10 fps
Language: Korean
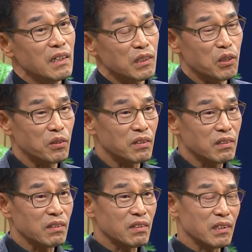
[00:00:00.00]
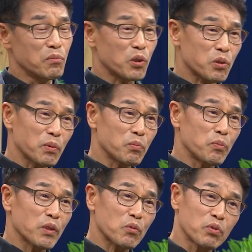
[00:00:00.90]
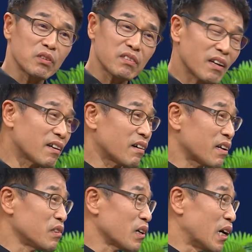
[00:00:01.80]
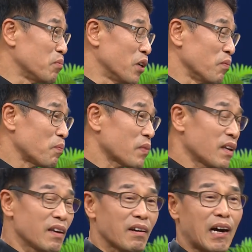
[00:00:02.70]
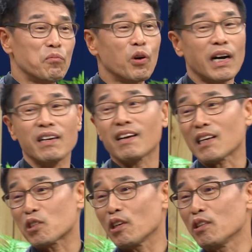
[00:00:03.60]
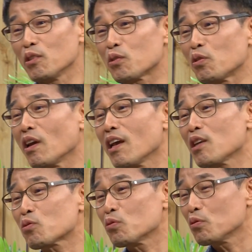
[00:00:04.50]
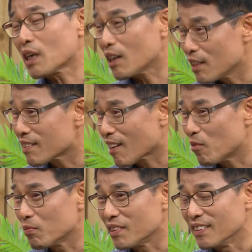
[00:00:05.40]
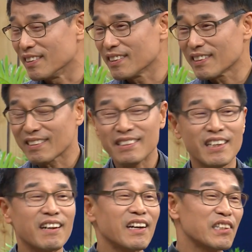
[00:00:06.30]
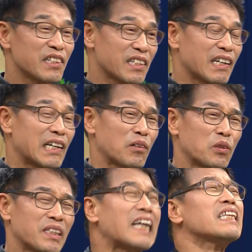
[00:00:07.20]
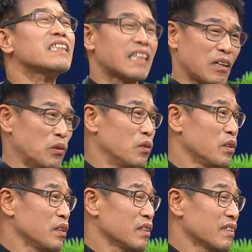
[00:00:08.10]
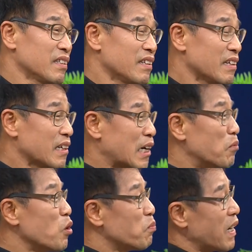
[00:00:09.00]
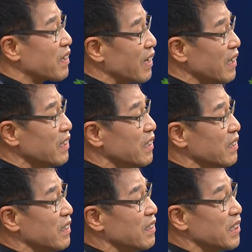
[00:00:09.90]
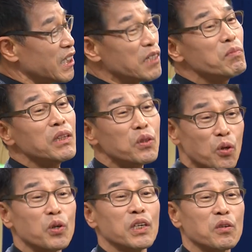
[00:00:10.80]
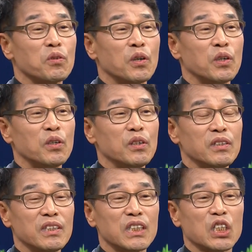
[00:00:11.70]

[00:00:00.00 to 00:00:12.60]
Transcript: 저는 이 모습을 보면서 무슨 생각을 했는가 하면 감옥 안에 갇혀 있는 죄수라는 사람들은 착하디 착하고 따뜻하고 감옥 밖에 있는 희민도 있고 음.